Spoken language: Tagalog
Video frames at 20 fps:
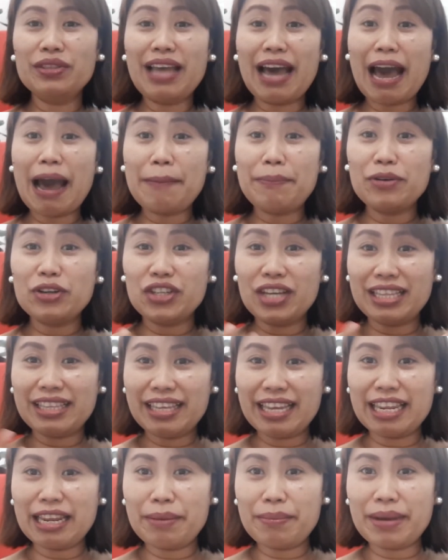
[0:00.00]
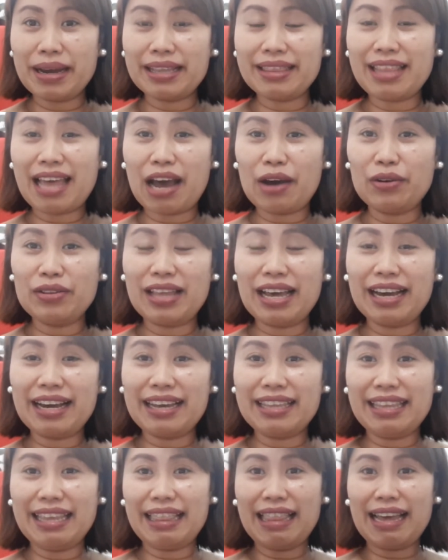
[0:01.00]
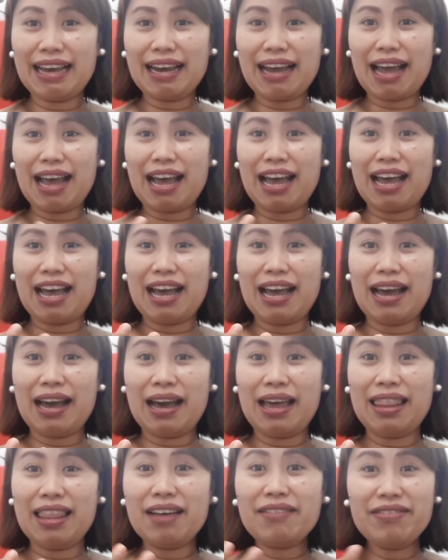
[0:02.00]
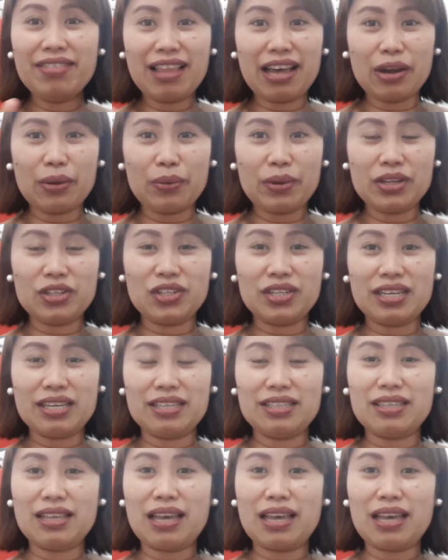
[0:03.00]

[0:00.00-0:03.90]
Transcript: na-appreciate yan ng mga tao na ang kanilang uh, love language is